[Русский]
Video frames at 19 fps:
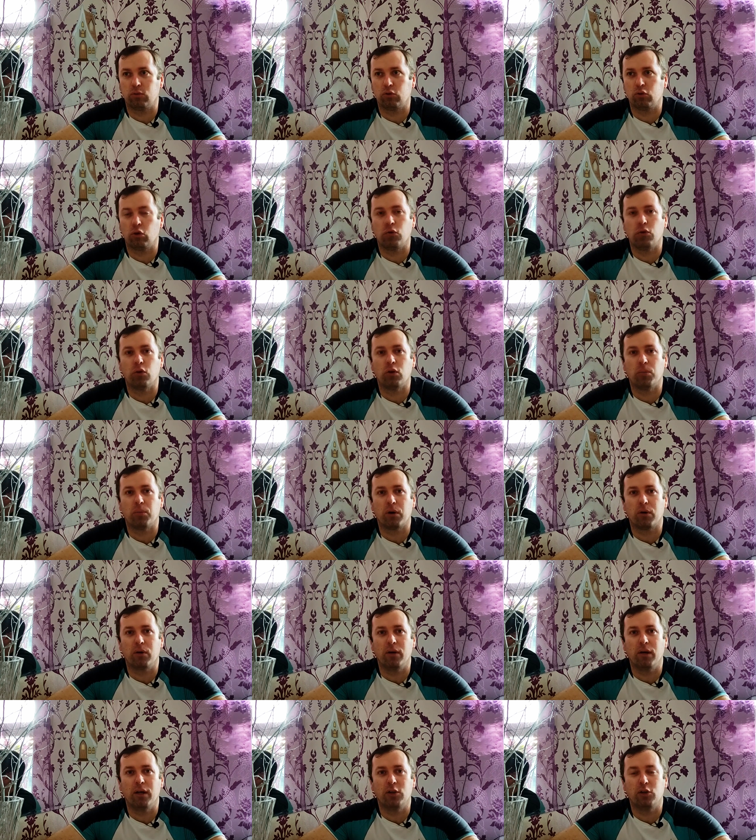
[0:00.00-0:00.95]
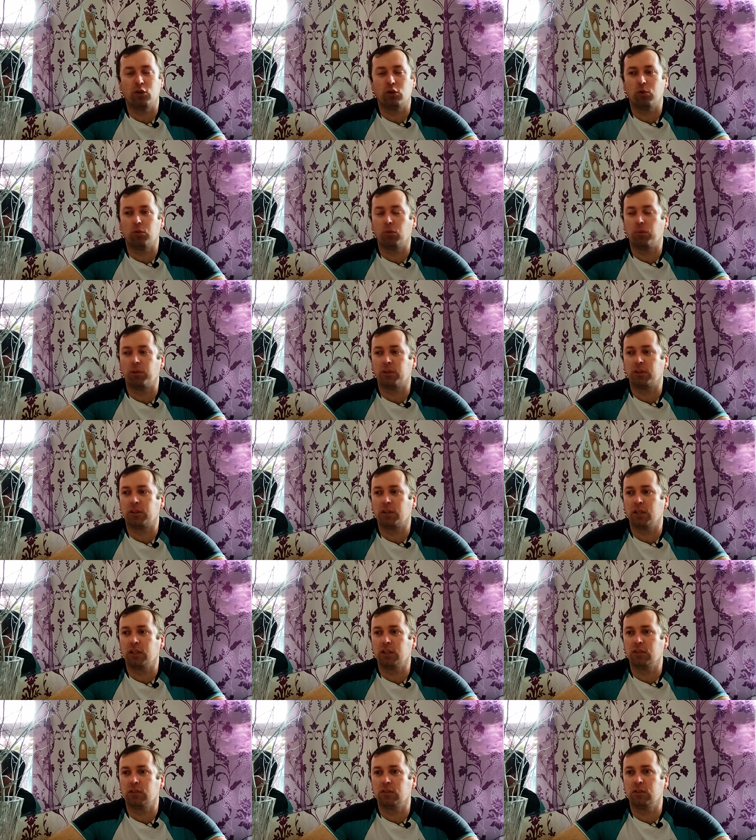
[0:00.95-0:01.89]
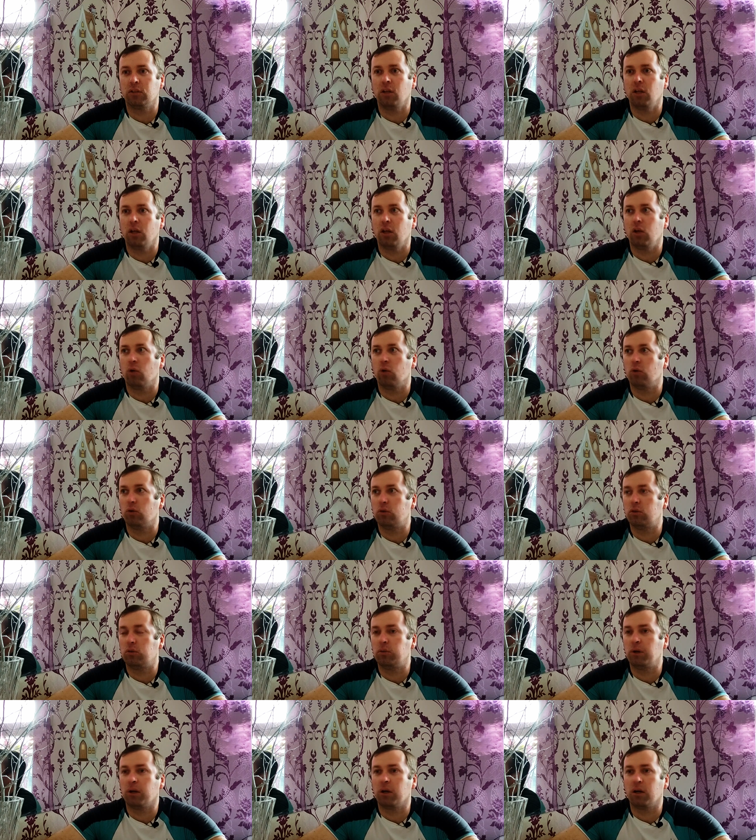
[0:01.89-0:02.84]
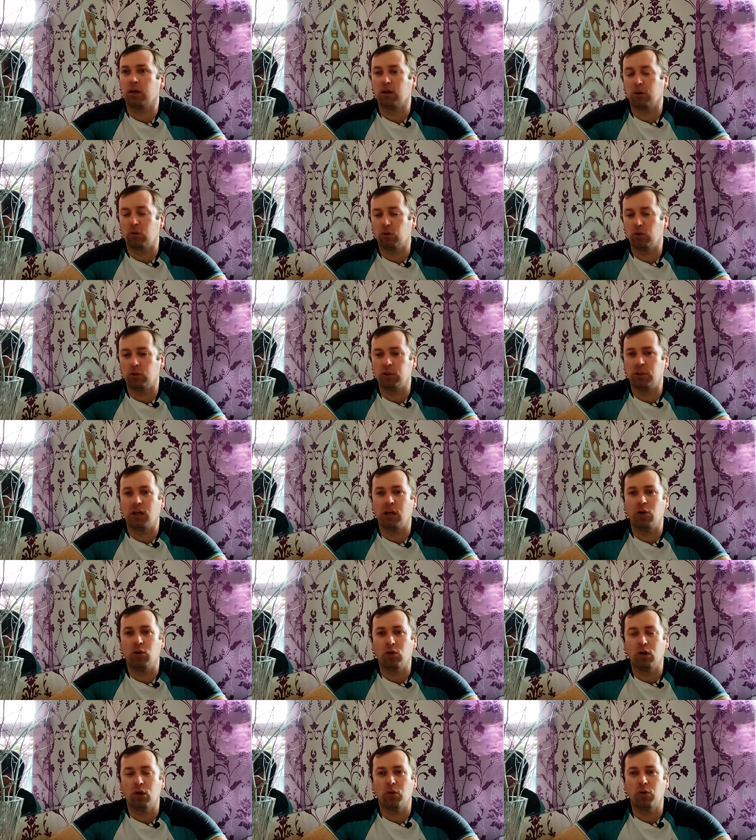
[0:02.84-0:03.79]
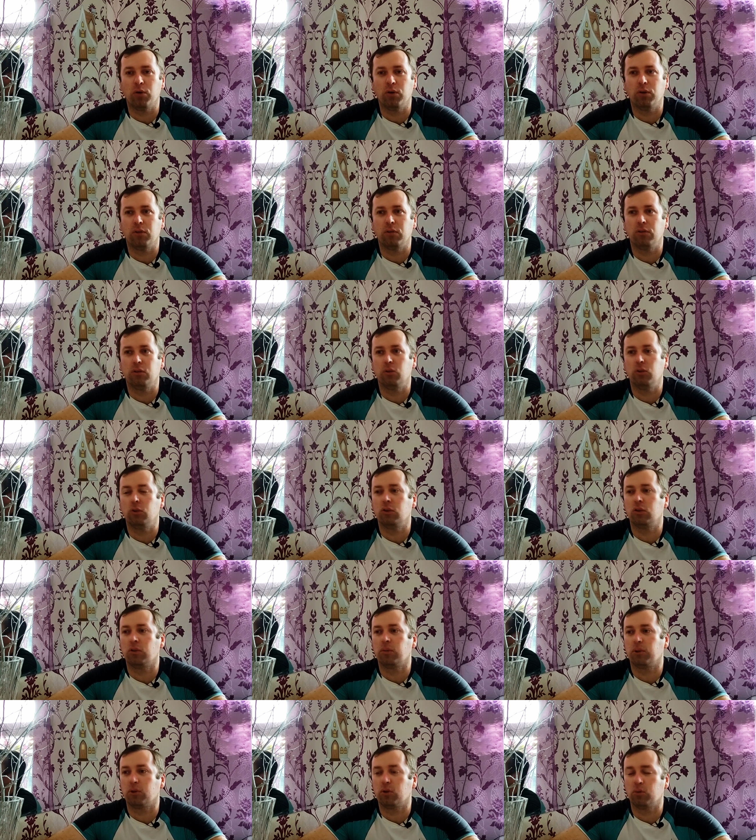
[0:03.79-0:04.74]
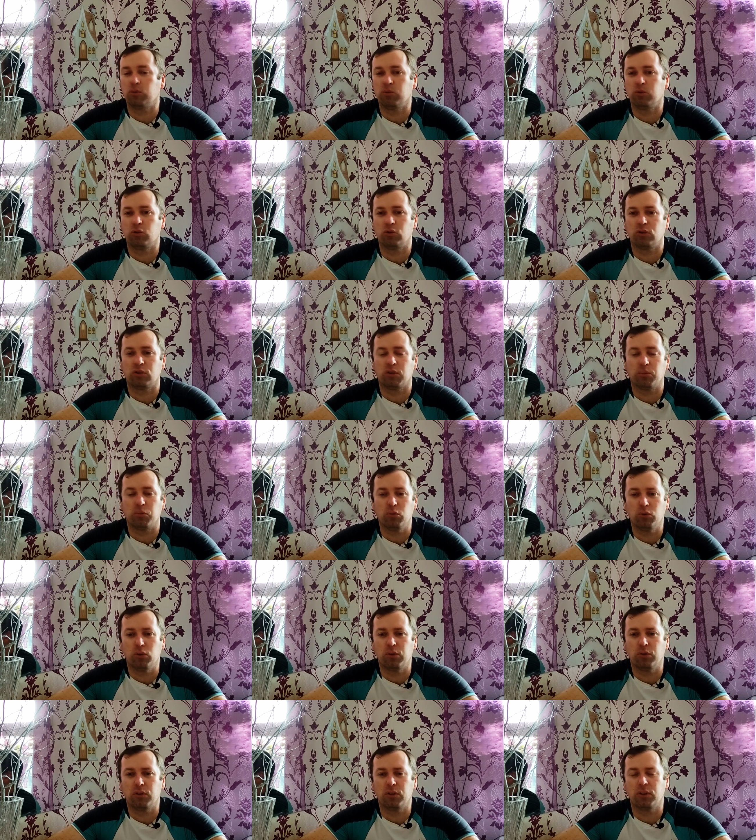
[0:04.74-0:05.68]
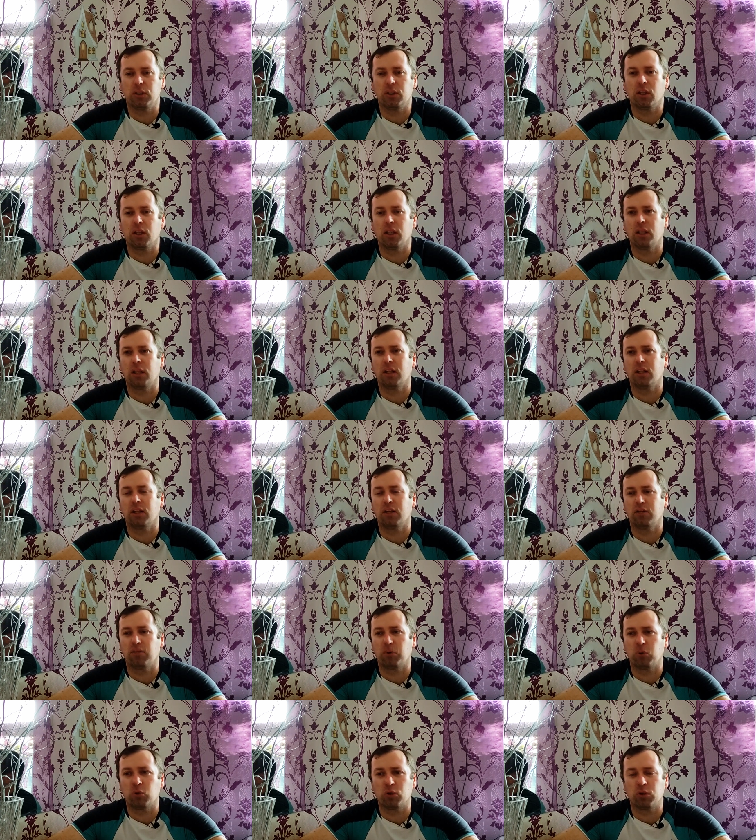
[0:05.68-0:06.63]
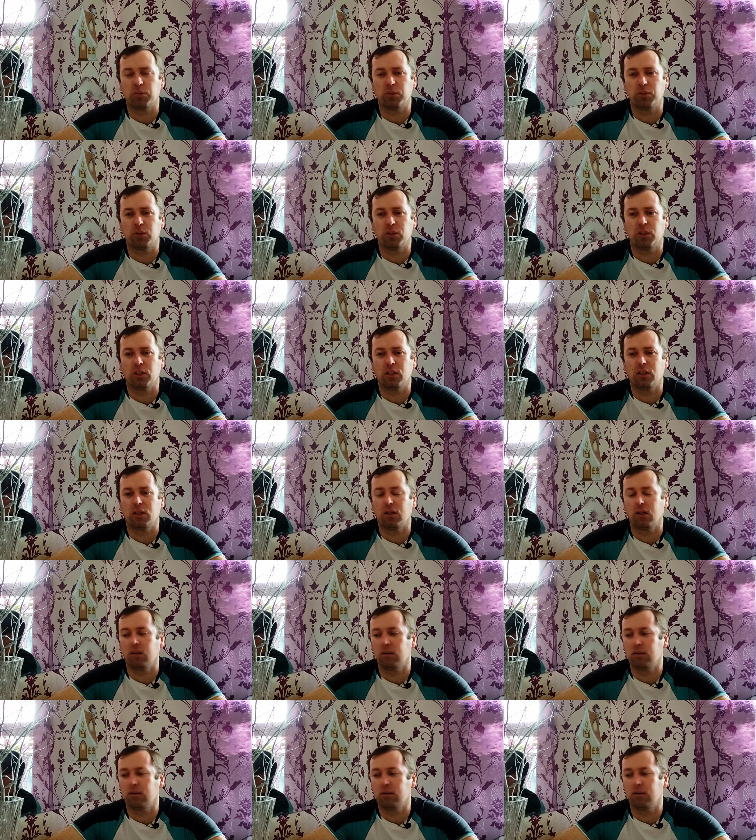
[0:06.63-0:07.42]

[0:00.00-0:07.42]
что его направляет, что ему подсказывает, и он себя как какой-то тялё какой-то ведет, а потом еще запутавшись когда-то, когда в прошлом начинает